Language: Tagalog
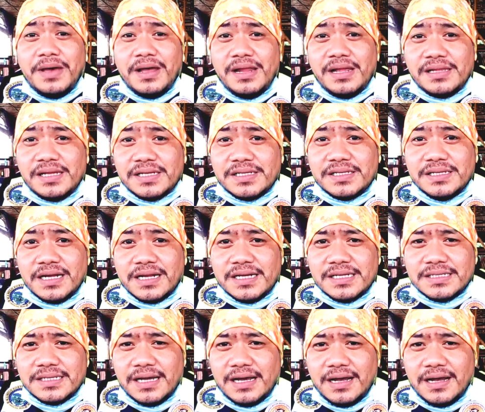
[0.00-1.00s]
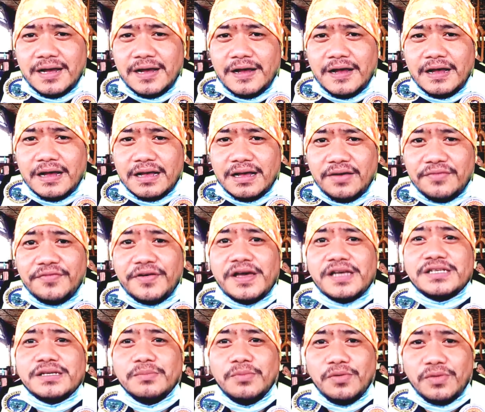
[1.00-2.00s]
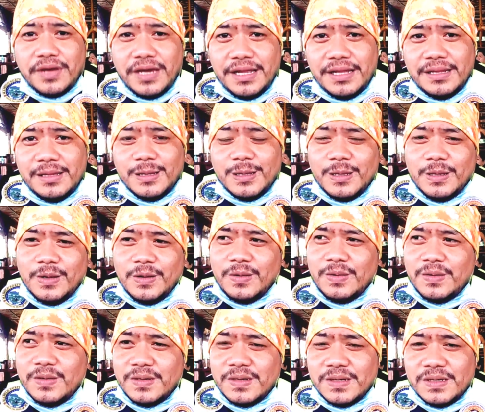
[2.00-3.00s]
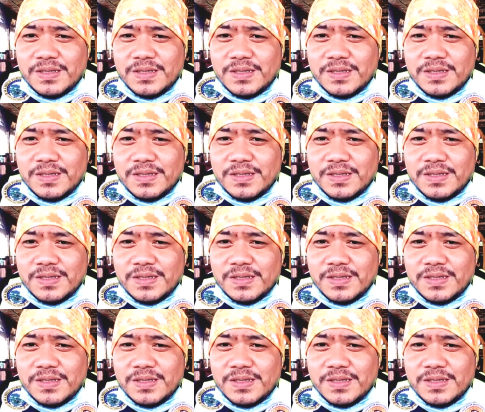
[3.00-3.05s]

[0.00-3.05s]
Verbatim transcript: amenities dire sa cafe sa bukid, no?